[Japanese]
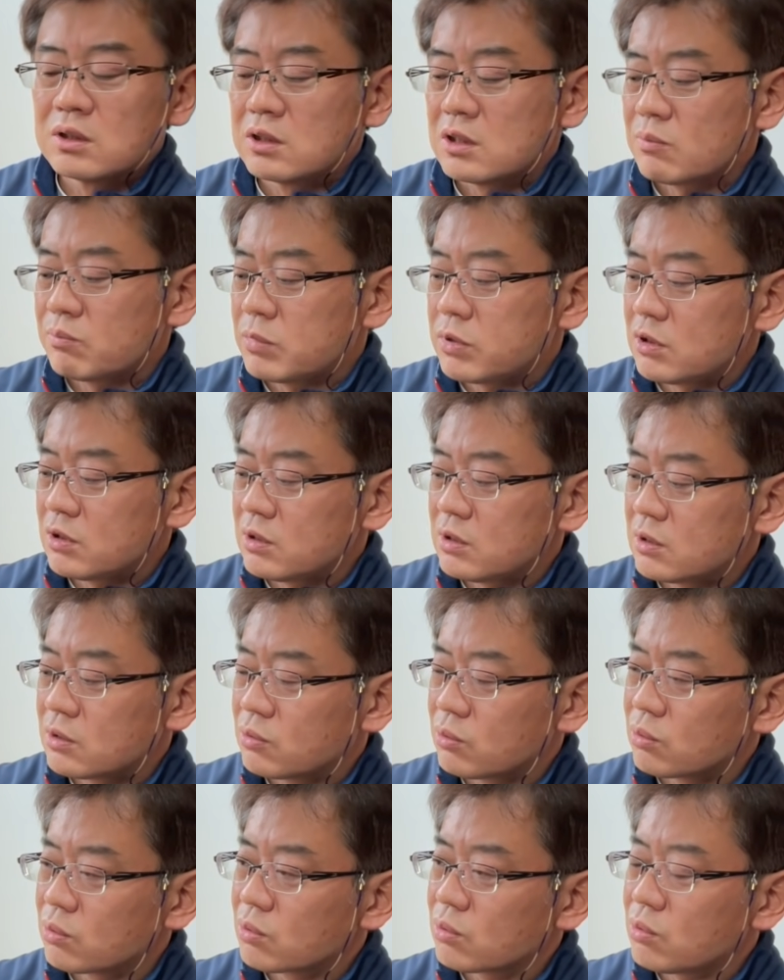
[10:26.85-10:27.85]
やっぱり
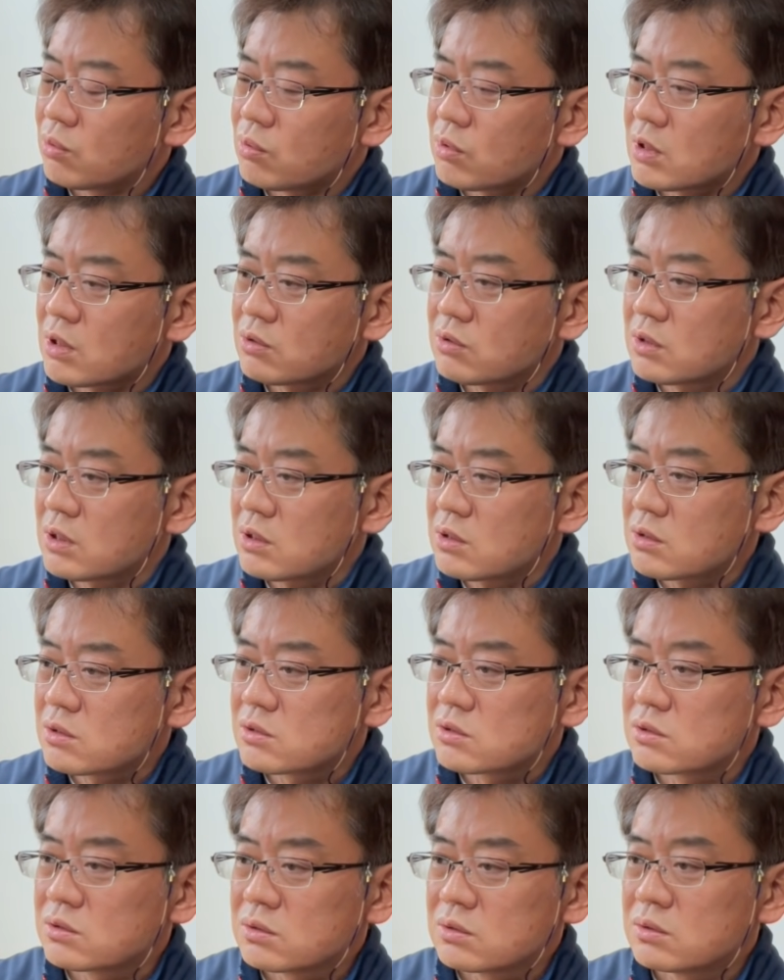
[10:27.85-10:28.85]
こう広角
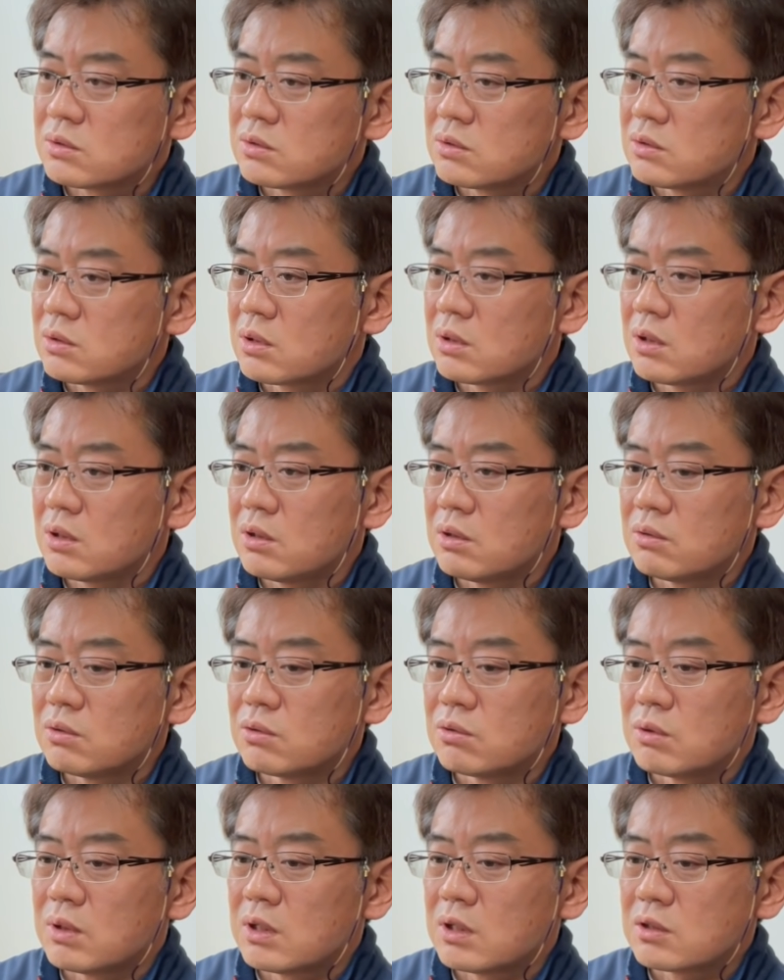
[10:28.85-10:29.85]
レンズっていう
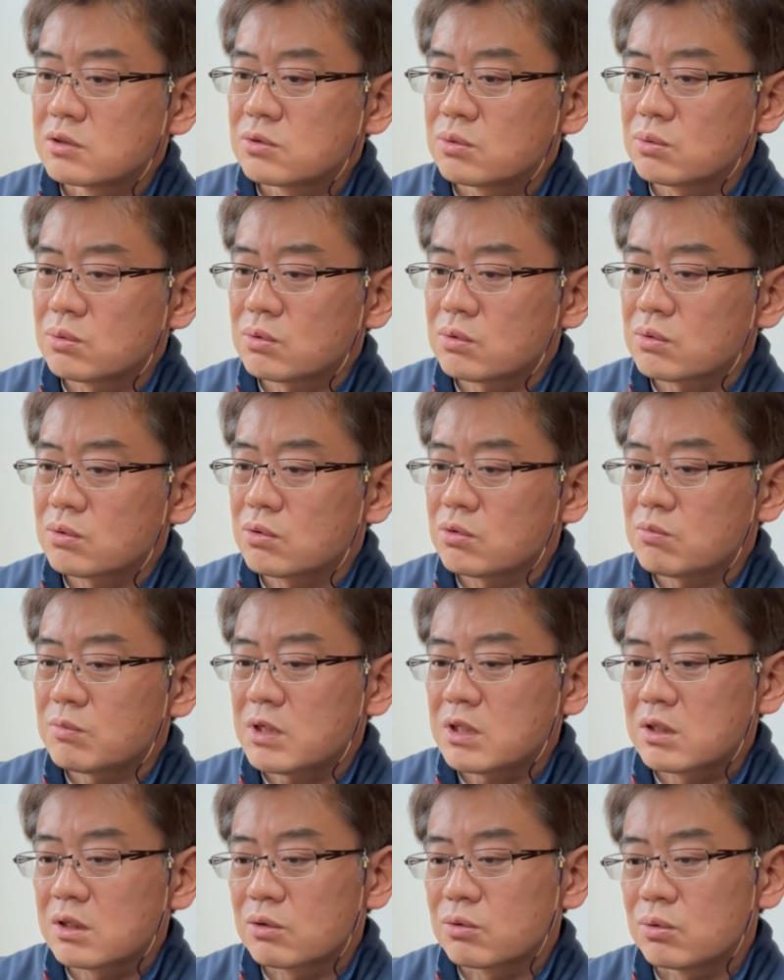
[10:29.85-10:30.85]
のはそこ
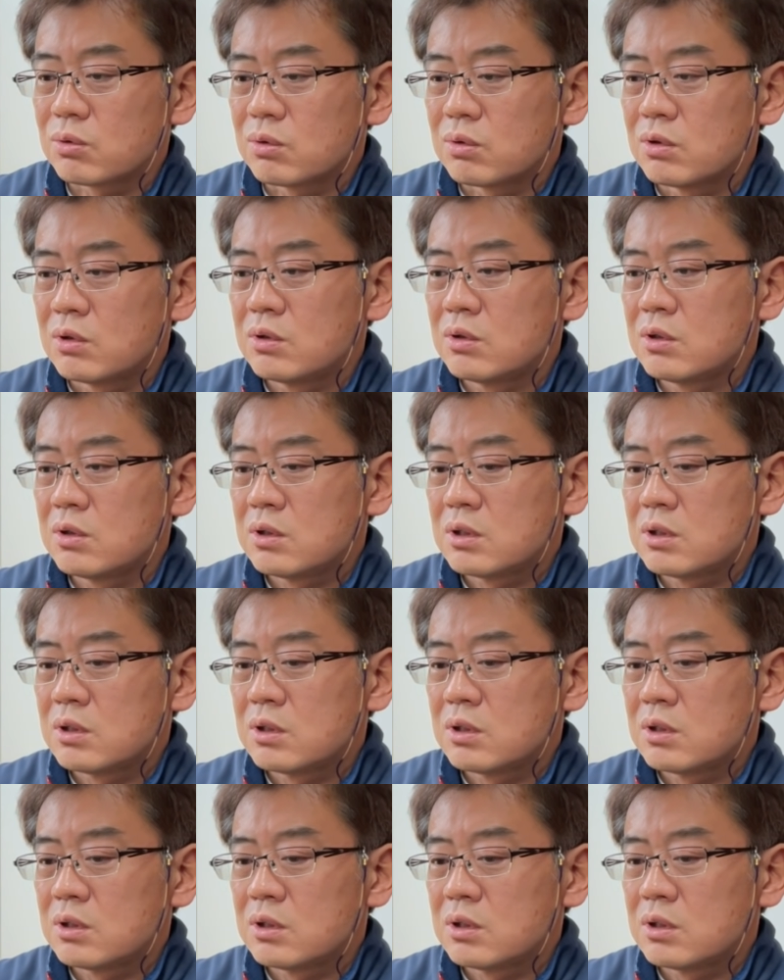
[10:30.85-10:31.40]
までこう